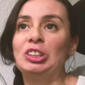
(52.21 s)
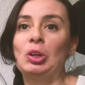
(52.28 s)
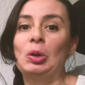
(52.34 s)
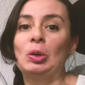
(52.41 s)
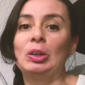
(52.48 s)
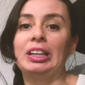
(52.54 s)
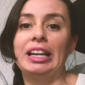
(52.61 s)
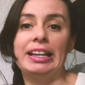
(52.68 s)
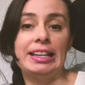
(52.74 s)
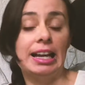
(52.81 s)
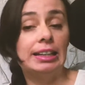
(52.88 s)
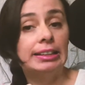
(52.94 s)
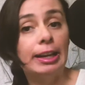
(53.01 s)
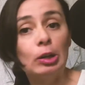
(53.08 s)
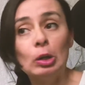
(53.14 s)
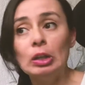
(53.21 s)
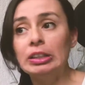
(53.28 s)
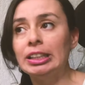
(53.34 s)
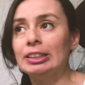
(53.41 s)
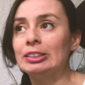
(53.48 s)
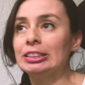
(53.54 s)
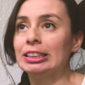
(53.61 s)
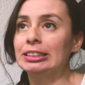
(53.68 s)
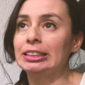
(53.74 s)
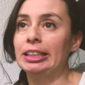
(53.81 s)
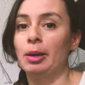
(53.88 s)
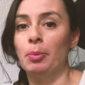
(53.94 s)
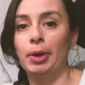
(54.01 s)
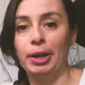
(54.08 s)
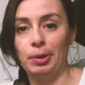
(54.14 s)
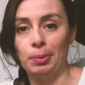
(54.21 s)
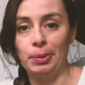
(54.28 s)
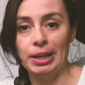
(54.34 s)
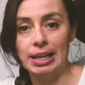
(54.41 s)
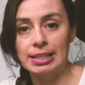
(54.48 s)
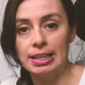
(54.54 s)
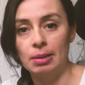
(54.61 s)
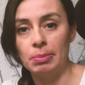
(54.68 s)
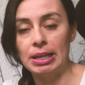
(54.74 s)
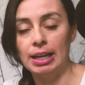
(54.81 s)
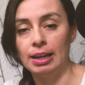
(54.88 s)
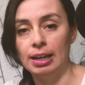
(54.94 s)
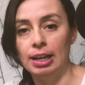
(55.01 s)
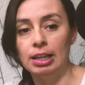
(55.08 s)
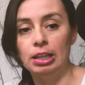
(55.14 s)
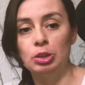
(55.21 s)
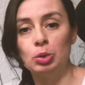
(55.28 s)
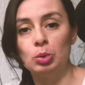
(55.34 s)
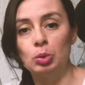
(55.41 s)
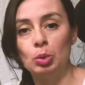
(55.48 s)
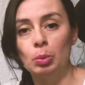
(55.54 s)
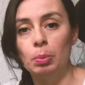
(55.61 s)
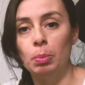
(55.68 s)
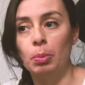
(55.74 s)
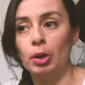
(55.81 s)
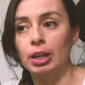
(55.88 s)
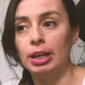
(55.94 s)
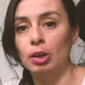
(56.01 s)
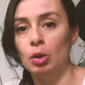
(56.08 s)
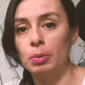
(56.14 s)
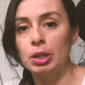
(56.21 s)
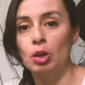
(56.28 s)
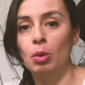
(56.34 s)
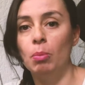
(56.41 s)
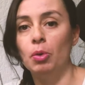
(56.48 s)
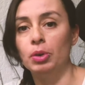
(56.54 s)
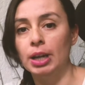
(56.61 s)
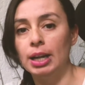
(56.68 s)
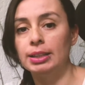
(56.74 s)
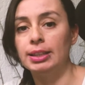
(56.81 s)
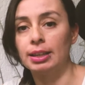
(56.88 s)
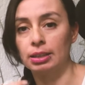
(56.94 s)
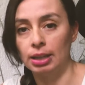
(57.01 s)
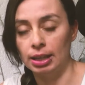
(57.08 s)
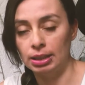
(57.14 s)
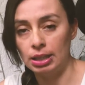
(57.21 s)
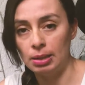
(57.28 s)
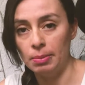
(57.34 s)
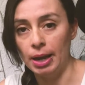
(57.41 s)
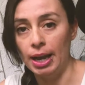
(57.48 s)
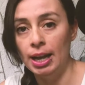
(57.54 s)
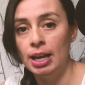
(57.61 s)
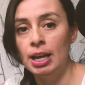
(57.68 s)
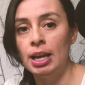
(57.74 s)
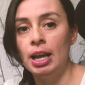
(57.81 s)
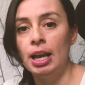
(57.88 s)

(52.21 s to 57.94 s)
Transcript: yo leí el tarot y entonces dije, bueno, voy a hacer mi canal en YouTube porque lo vi como una alternativa